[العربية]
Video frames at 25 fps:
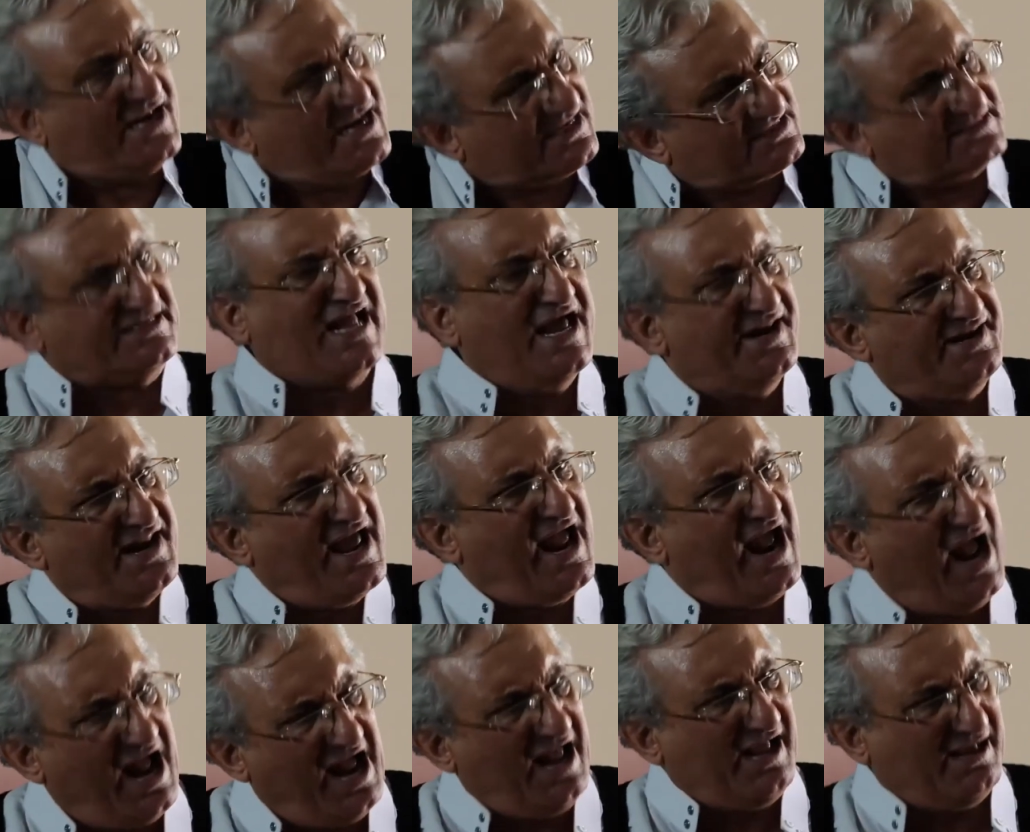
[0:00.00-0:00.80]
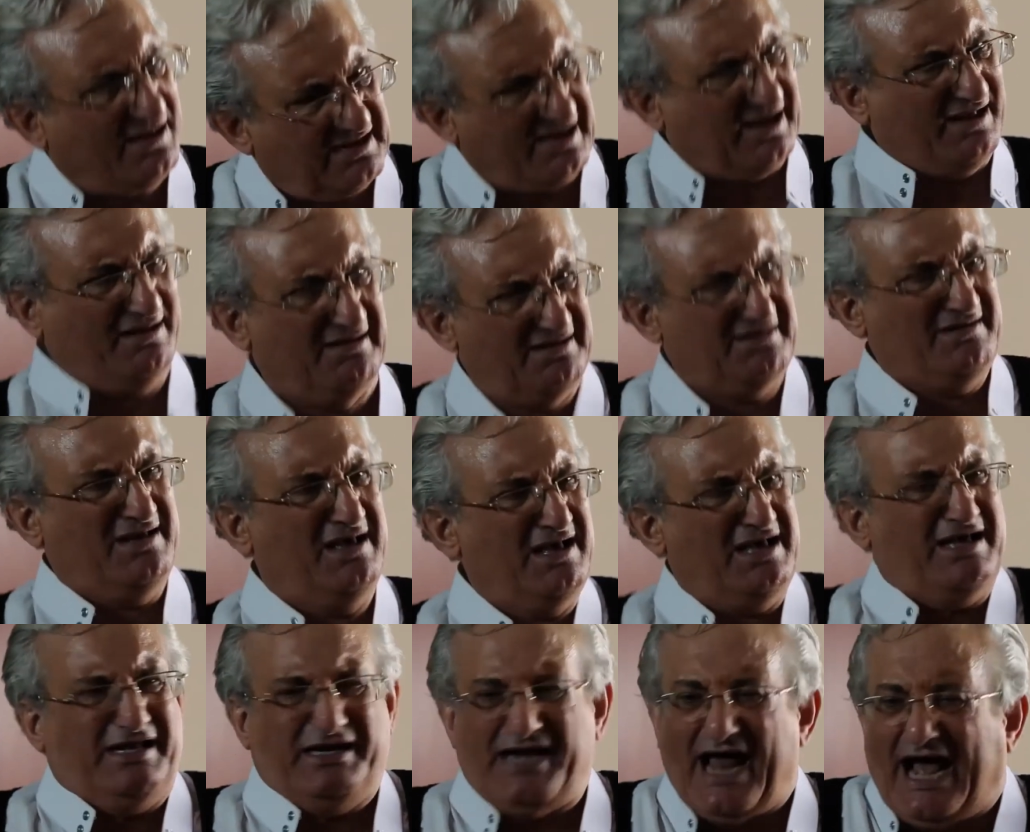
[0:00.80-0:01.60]
نستنى يا حاجة
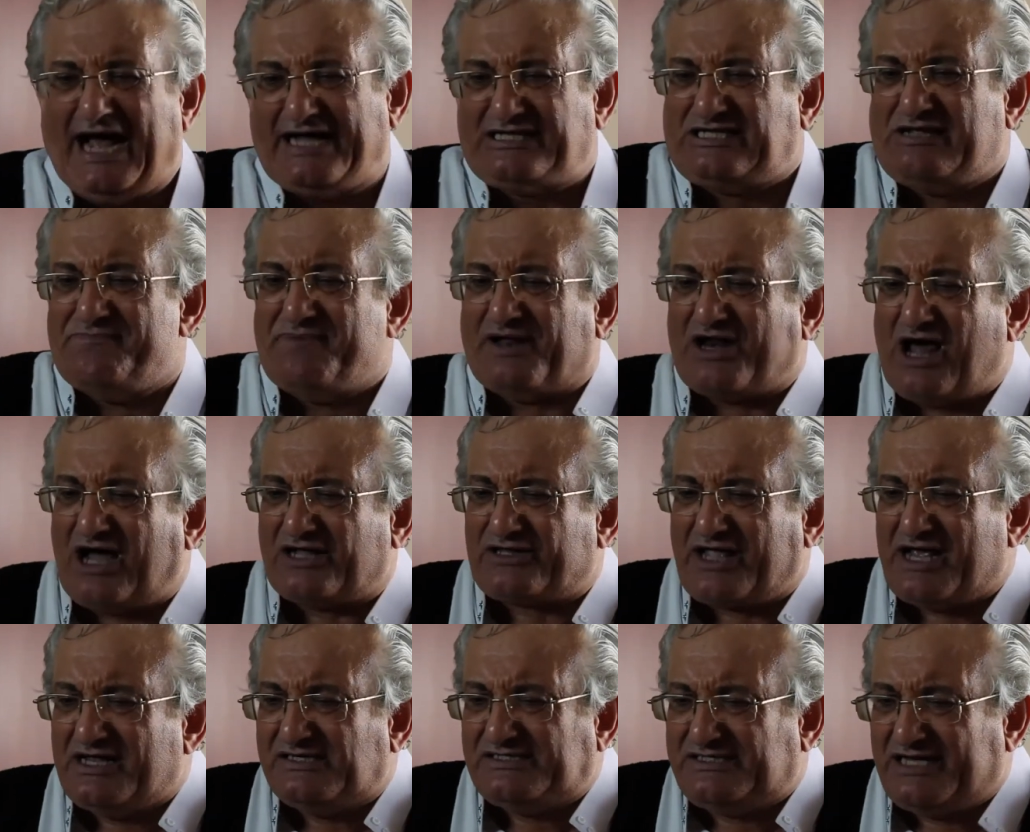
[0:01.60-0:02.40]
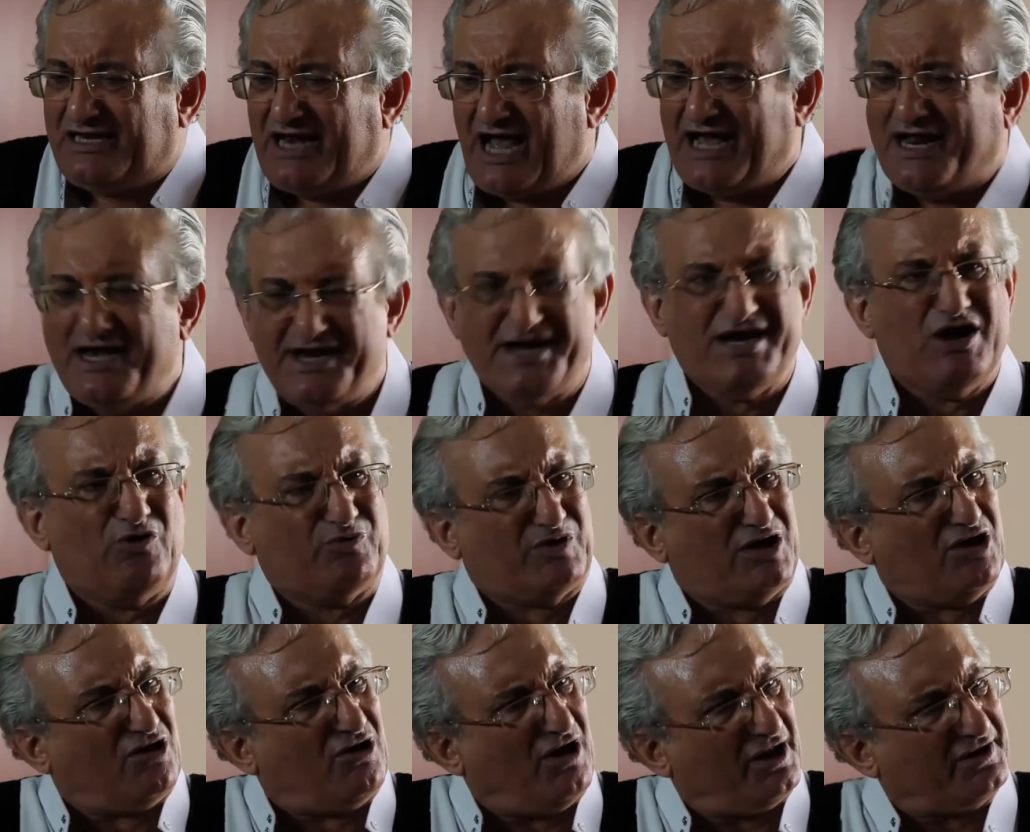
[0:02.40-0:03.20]
لحد ما القضاء ينزل علينا
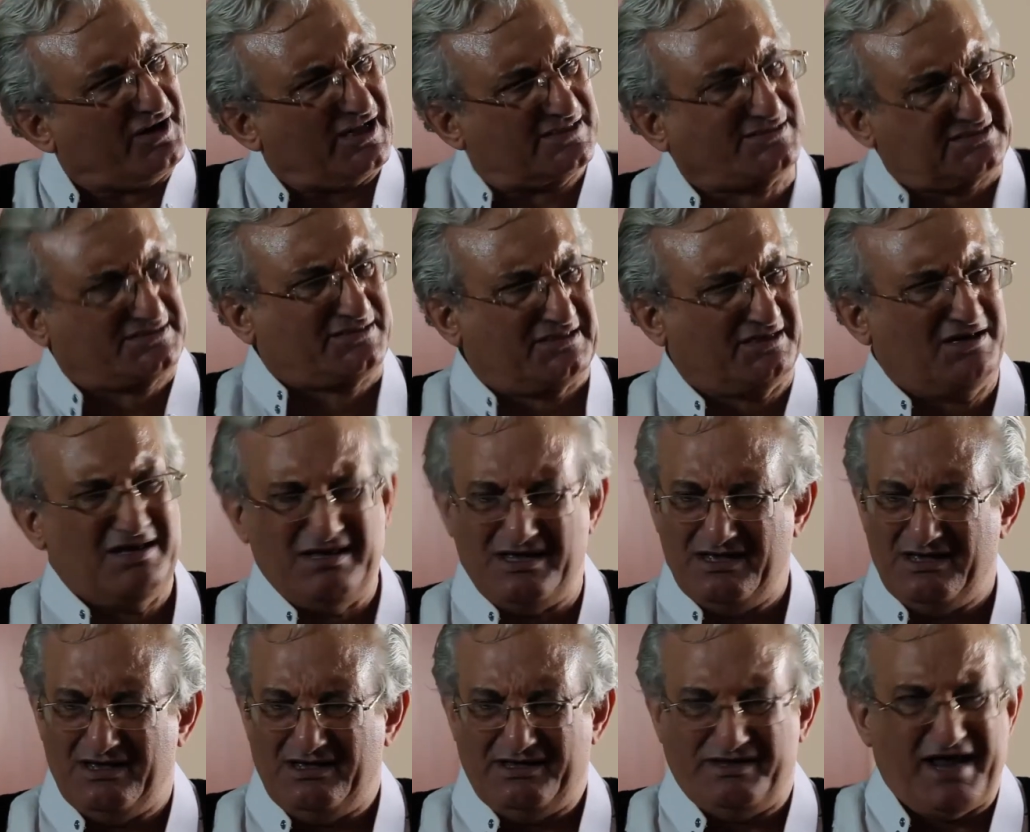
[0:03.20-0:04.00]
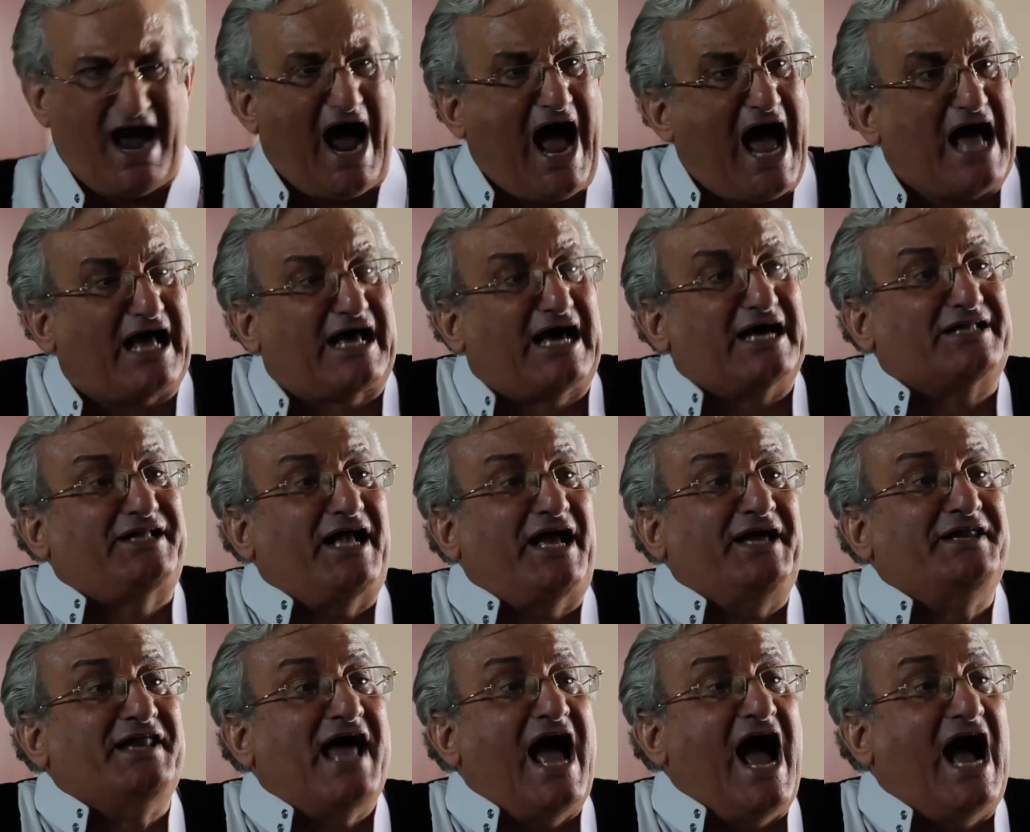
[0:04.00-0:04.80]
ويجي يا حاجة ده
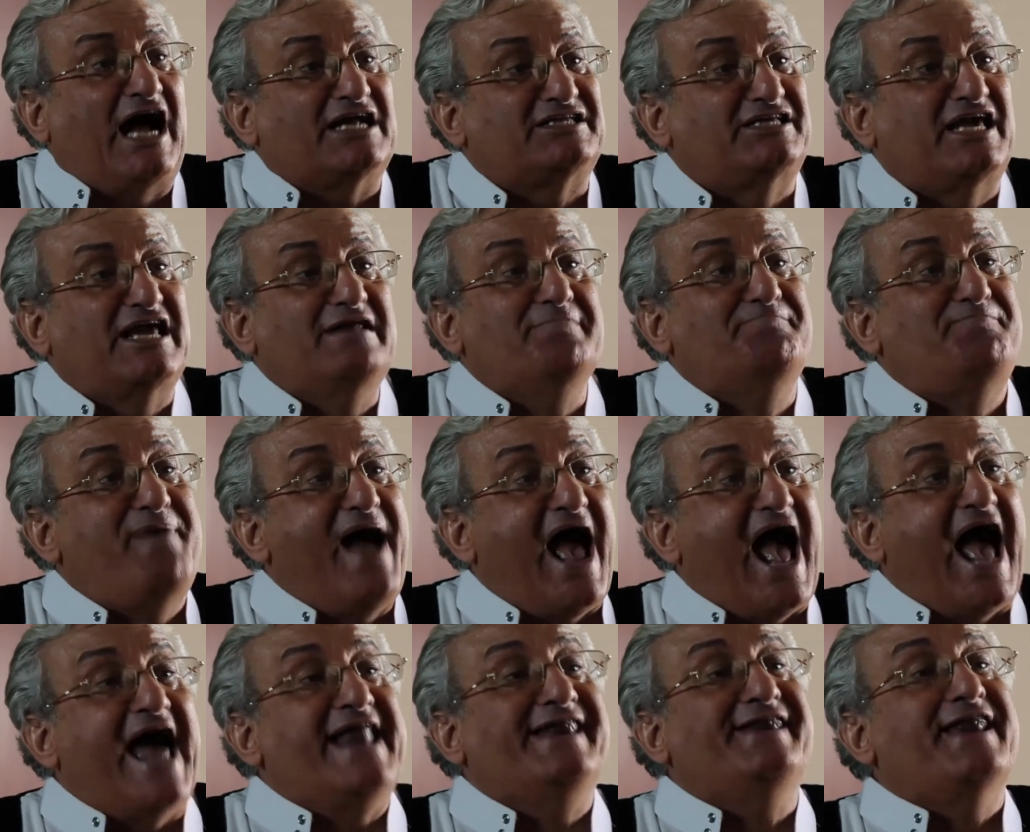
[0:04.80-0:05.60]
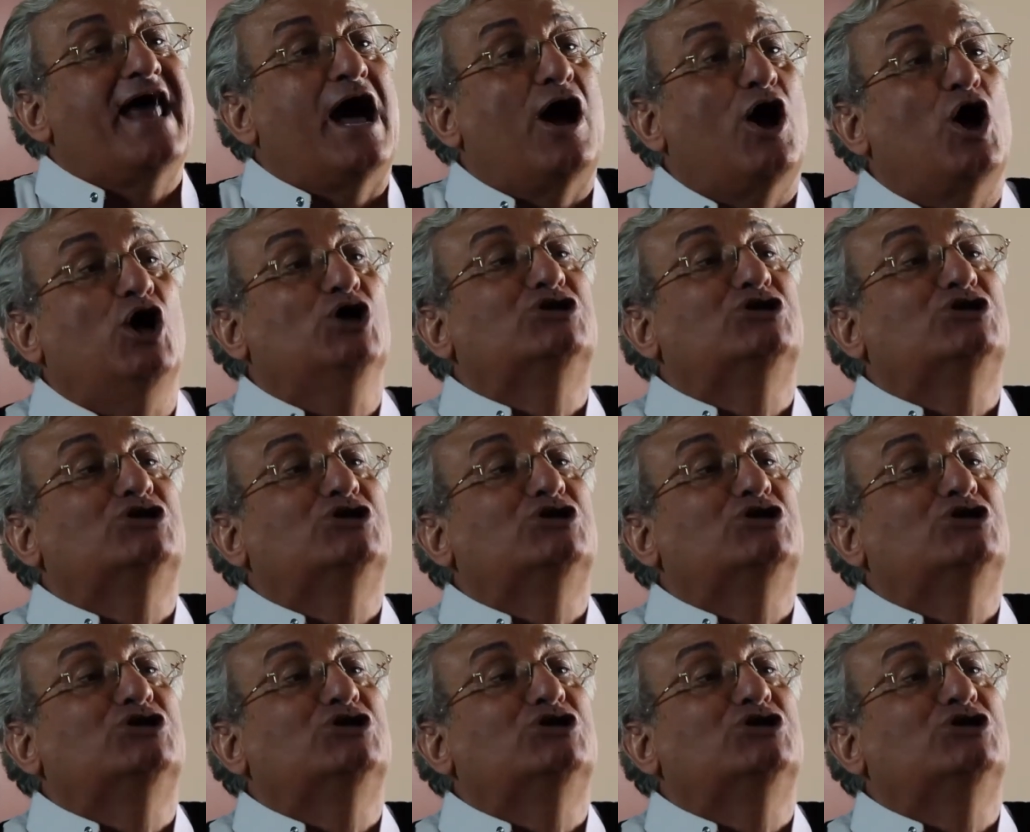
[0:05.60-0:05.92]
احنا قاعدين بقالنا